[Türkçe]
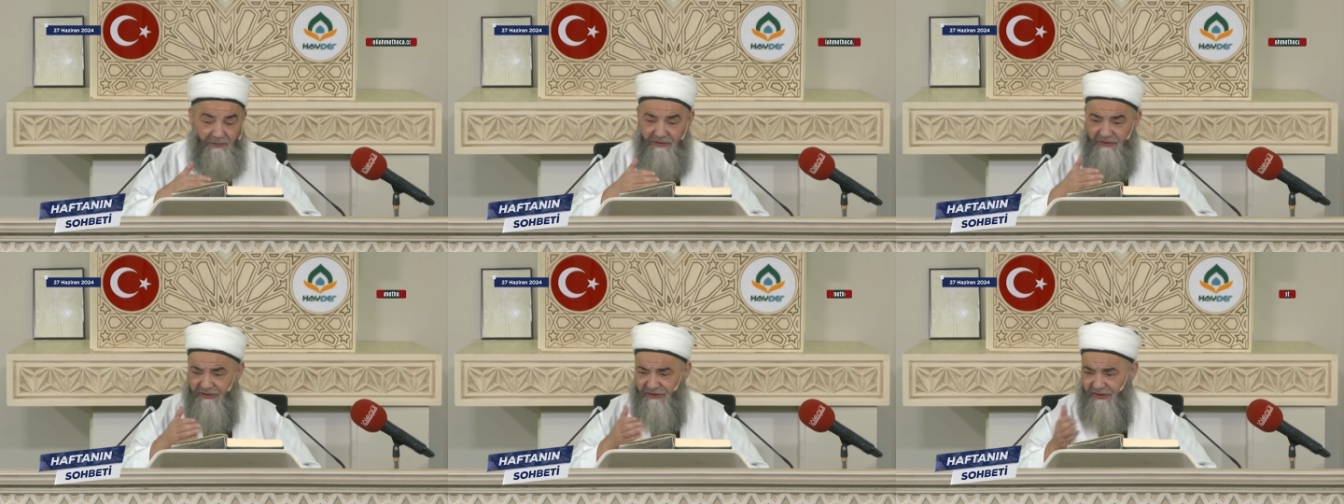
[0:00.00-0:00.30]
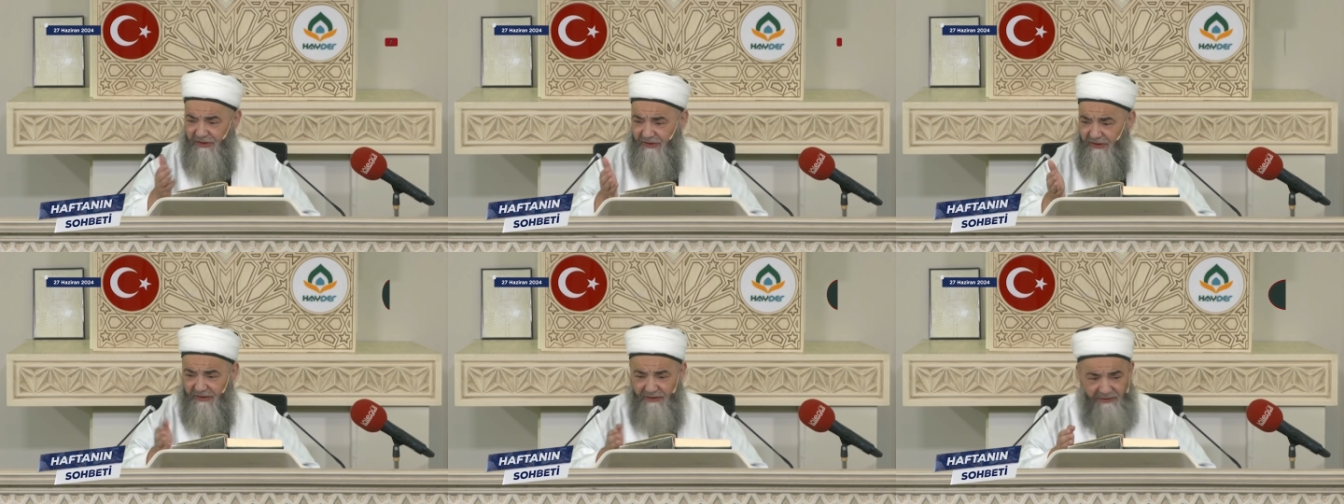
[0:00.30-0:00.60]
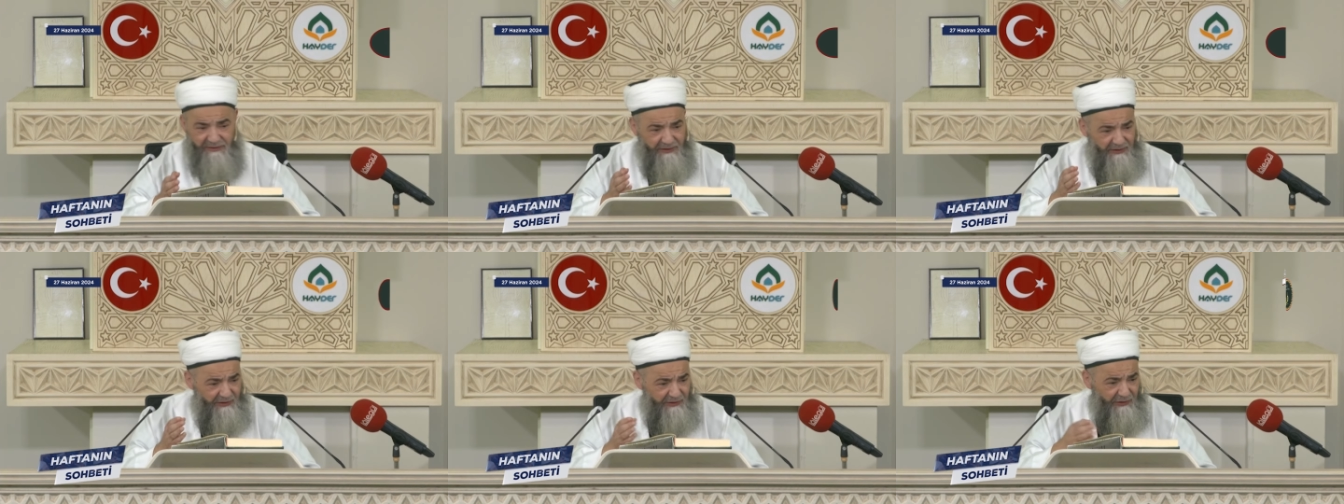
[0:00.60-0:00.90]

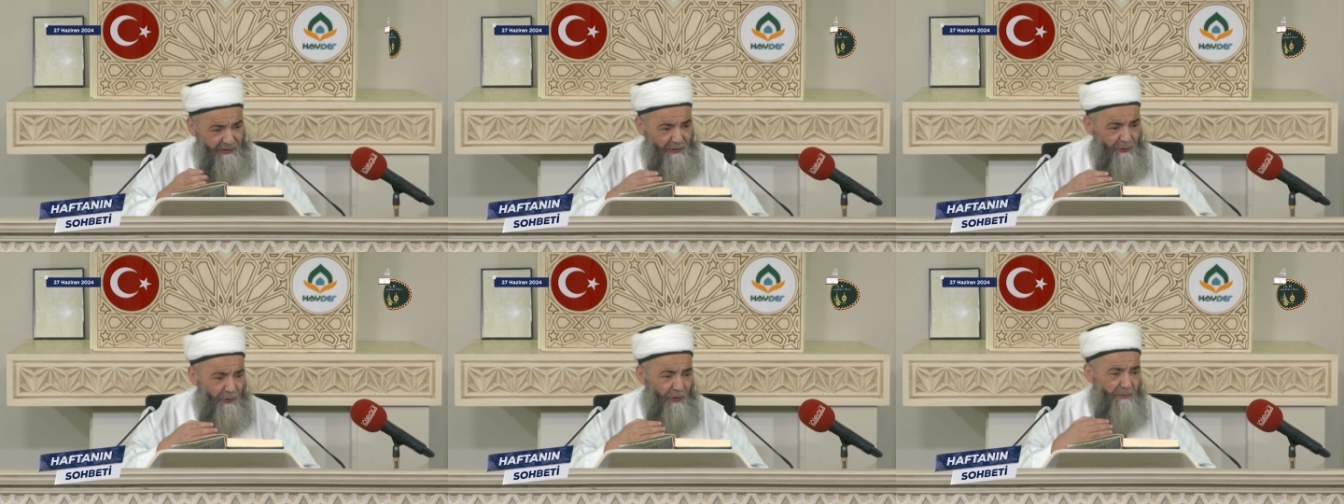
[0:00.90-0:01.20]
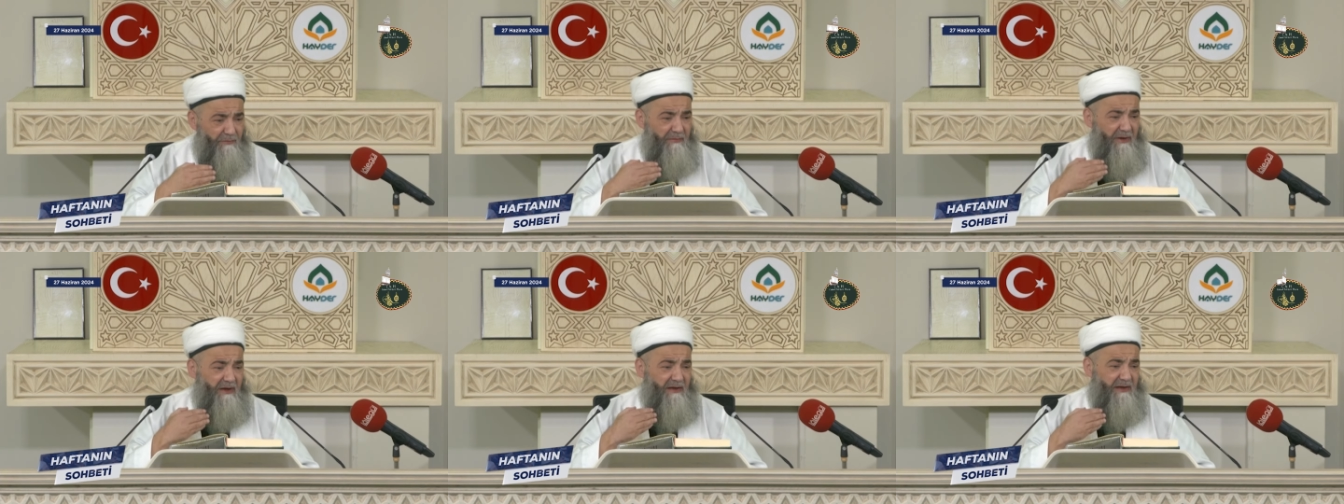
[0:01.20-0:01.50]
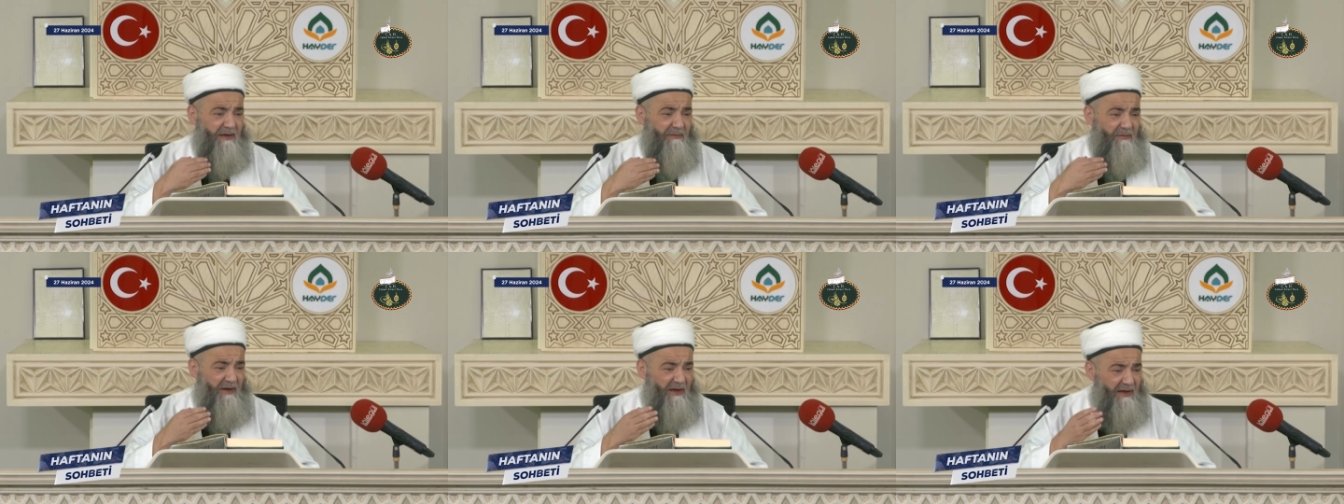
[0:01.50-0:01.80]
kızını diri diri
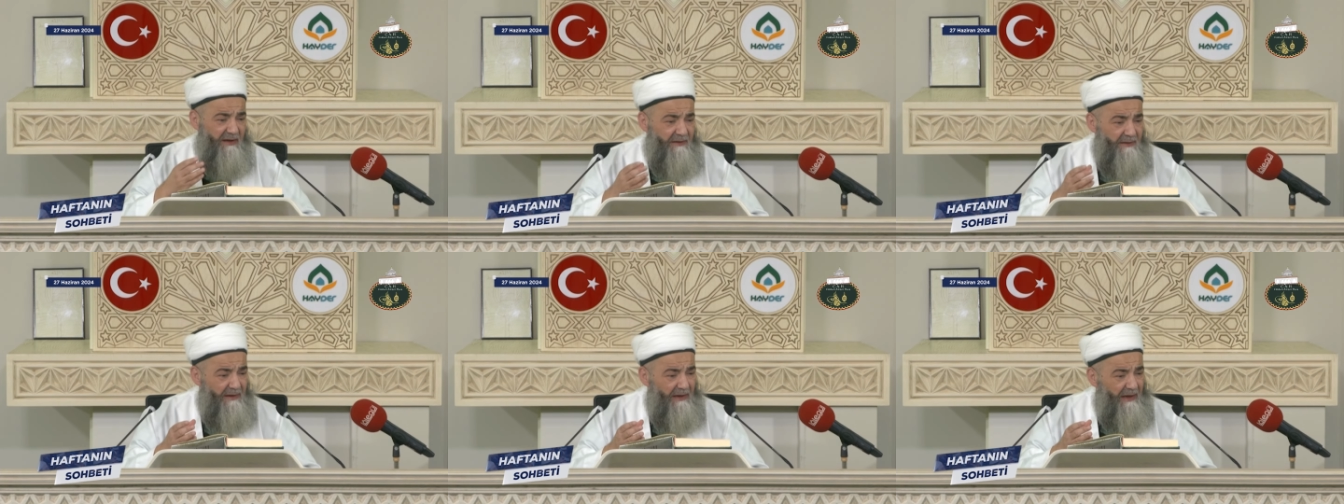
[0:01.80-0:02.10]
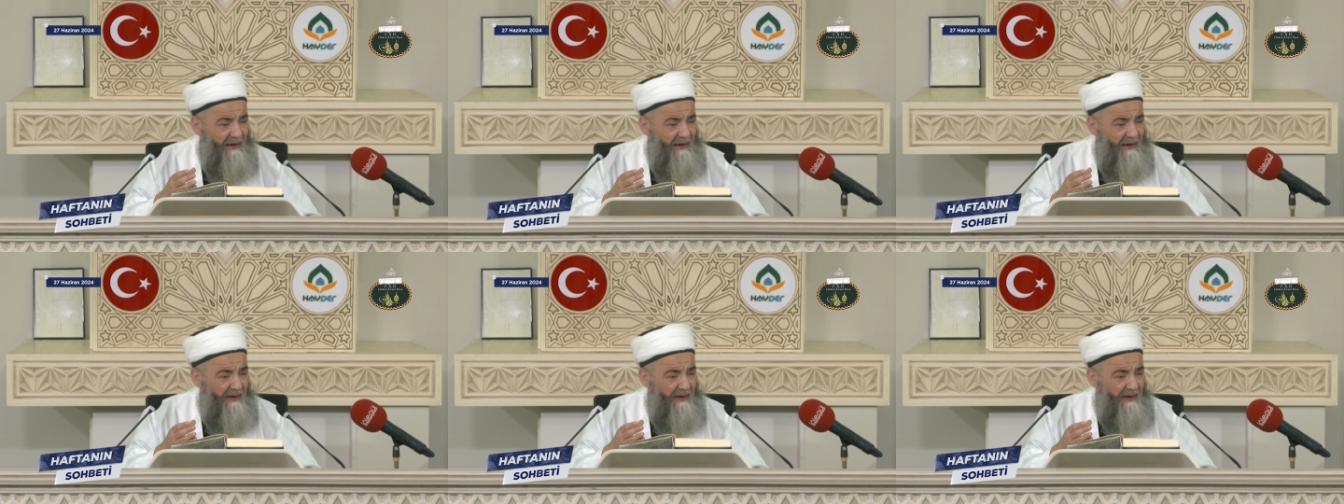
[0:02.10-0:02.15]
gömmek gibi